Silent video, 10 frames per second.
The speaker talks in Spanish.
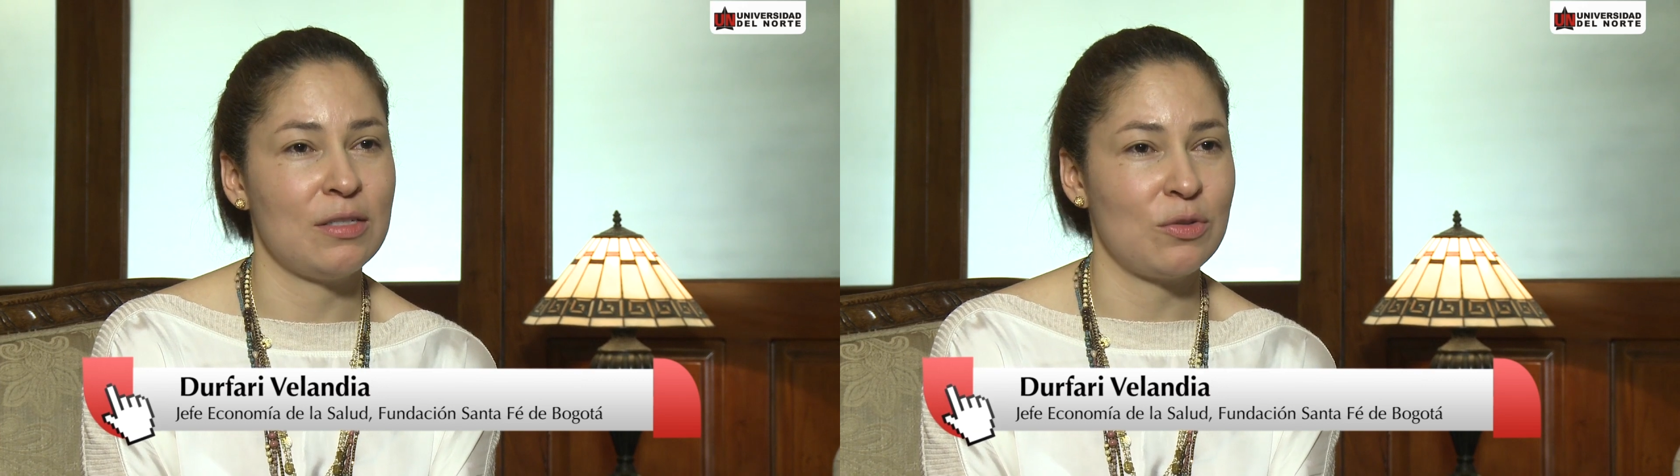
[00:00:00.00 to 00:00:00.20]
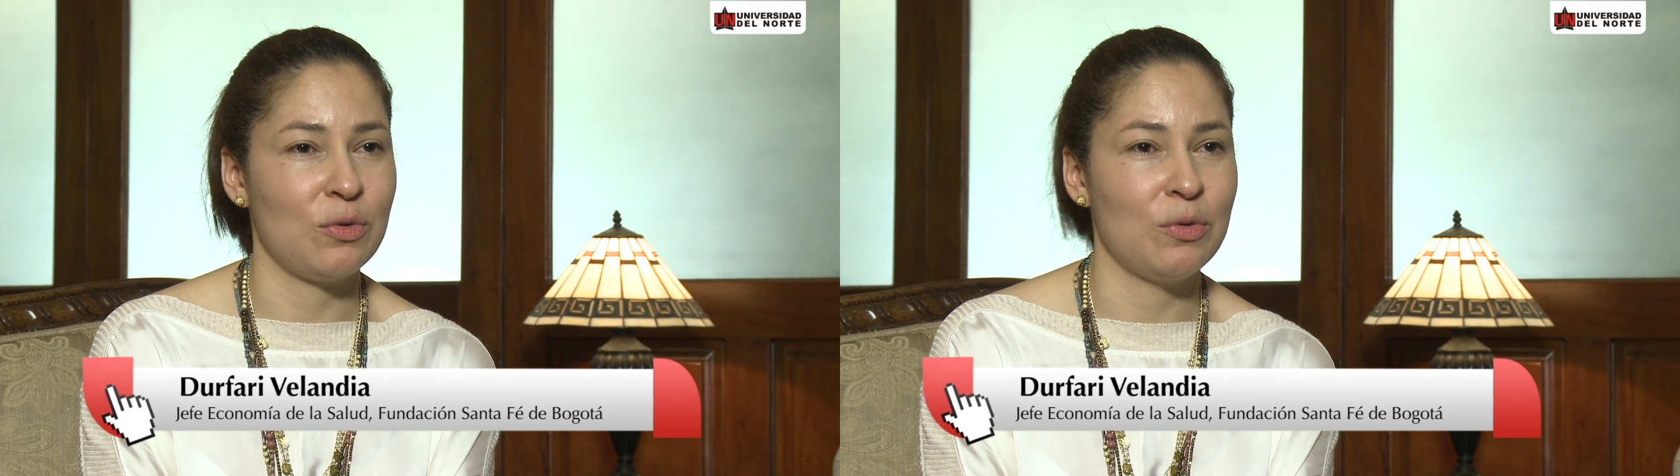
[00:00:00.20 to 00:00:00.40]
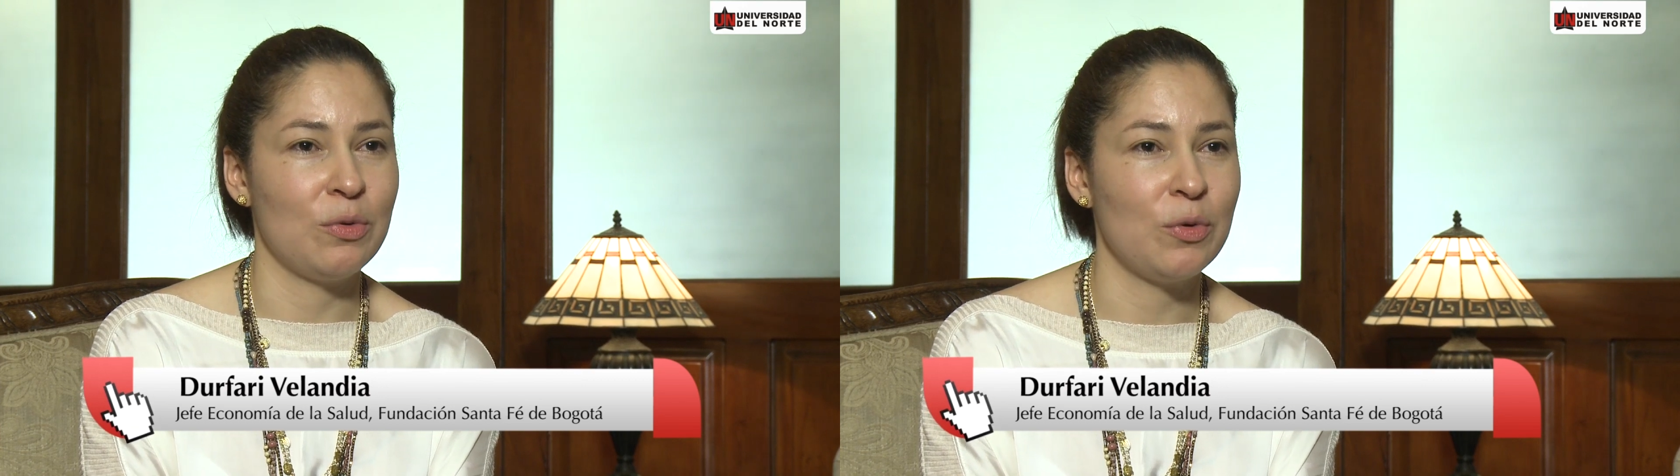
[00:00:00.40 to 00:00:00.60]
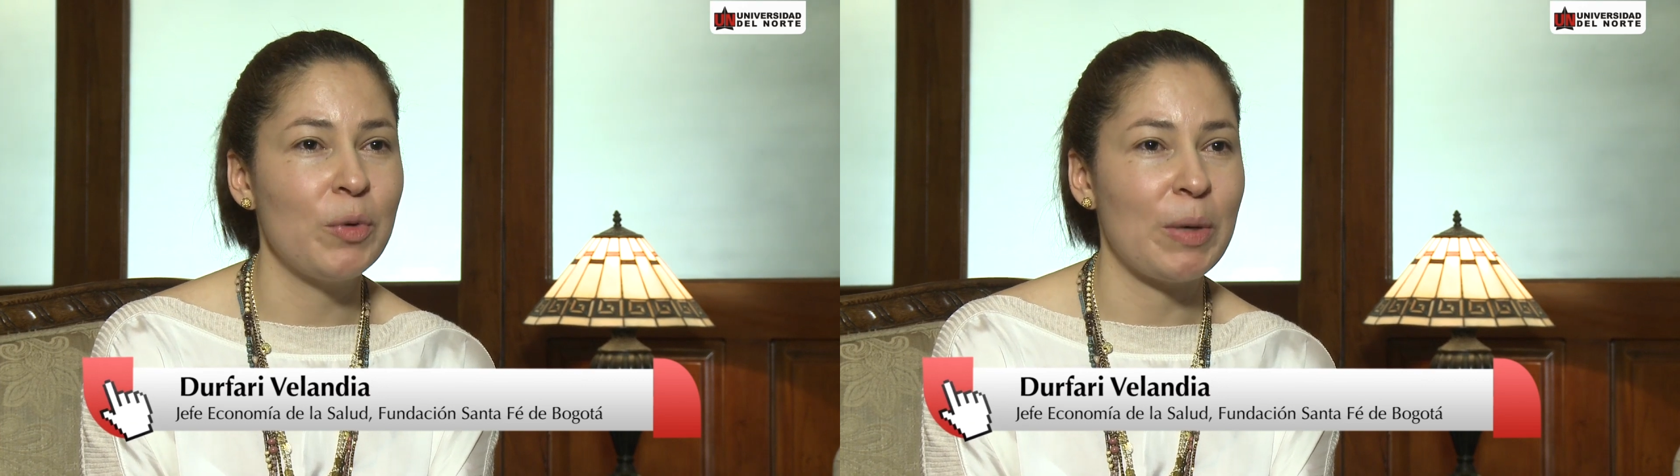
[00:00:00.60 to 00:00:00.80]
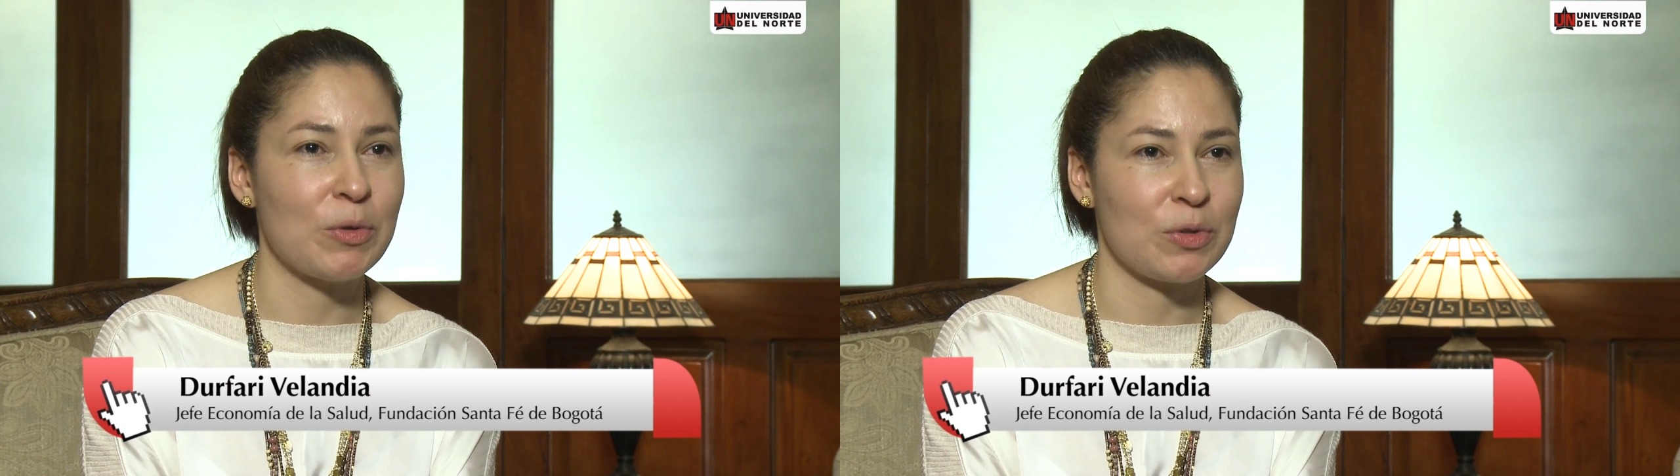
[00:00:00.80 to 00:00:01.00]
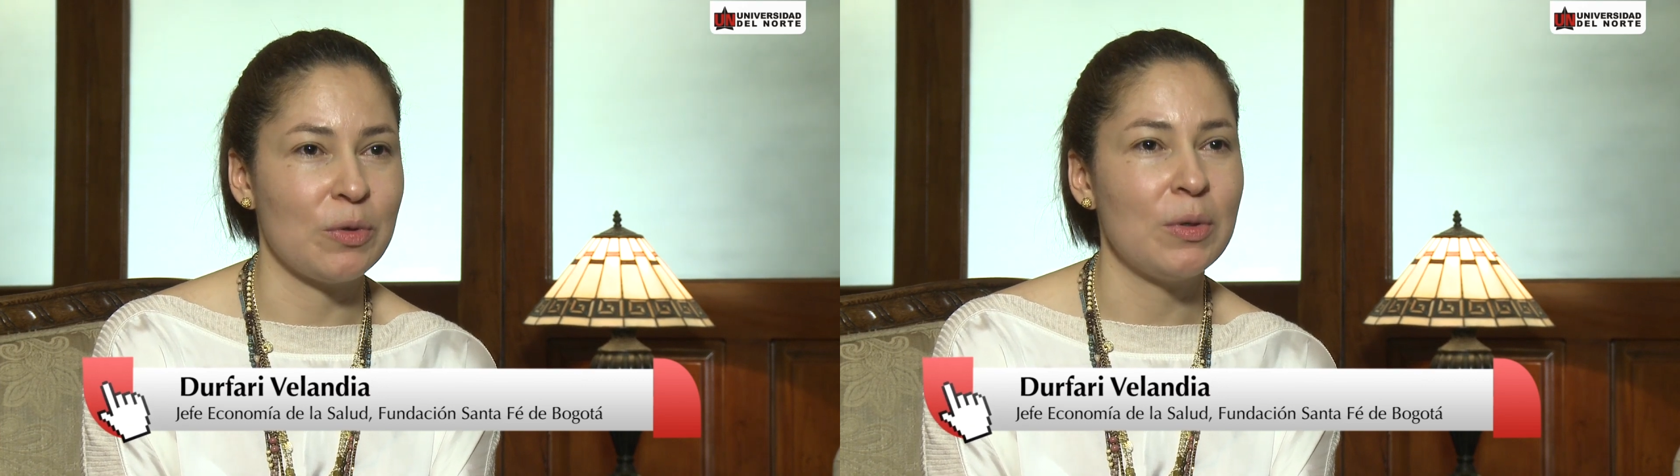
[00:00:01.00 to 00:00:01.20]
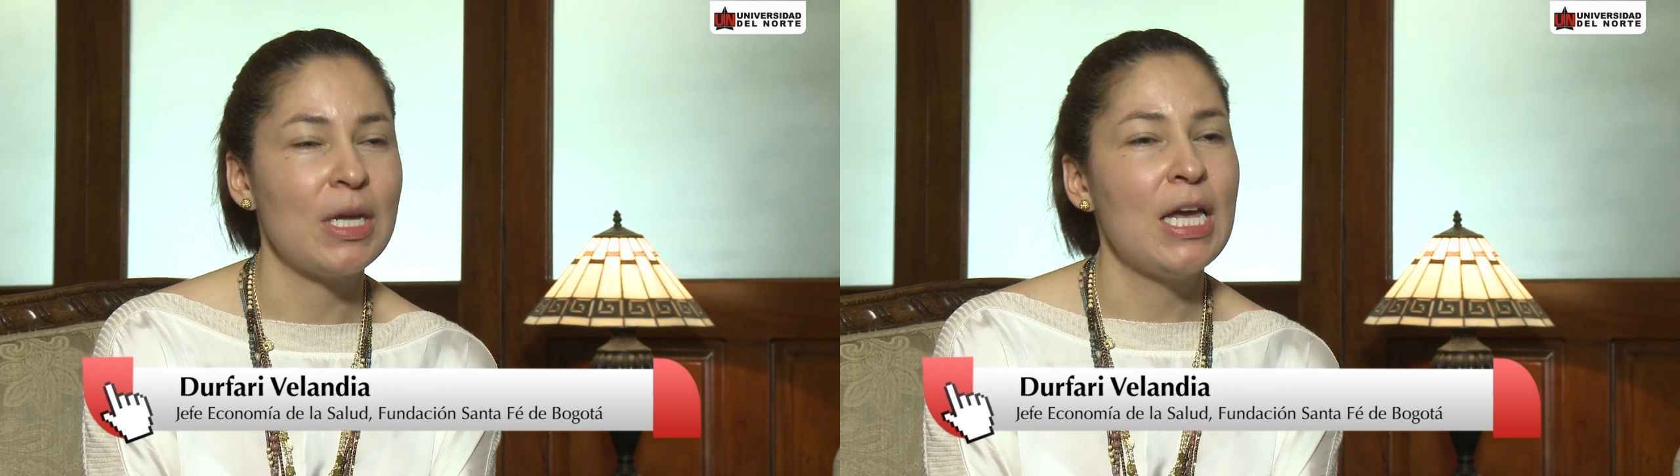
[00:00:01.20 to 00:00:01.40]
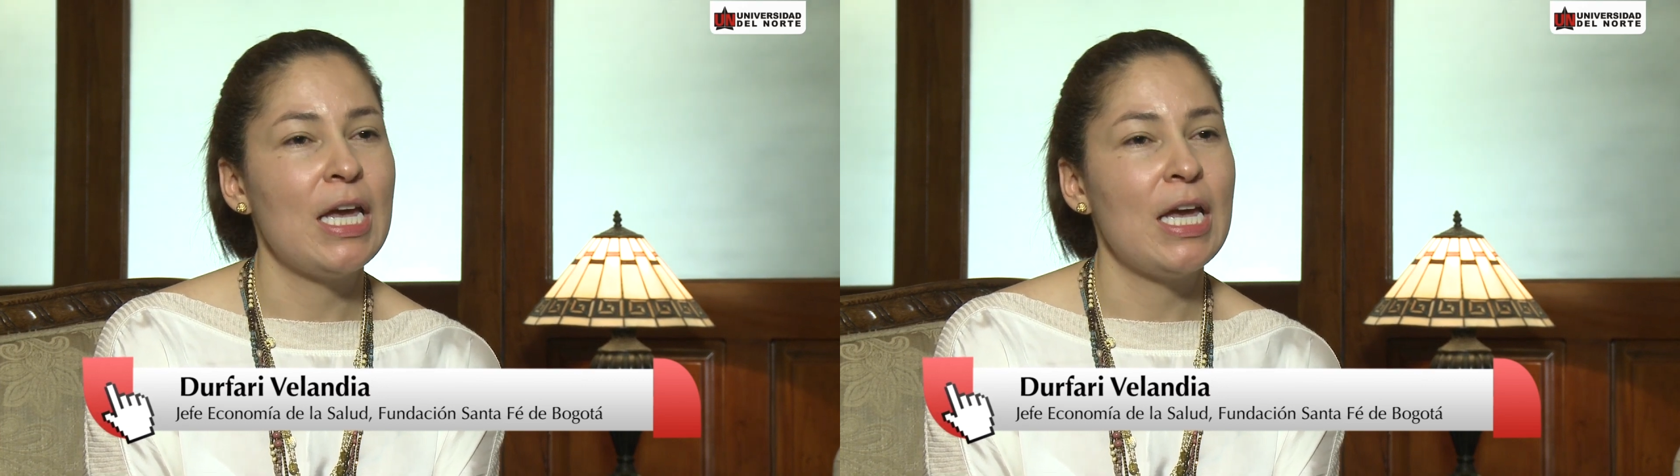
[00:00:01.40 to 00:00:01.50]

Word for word: y son nuevos, ¿no?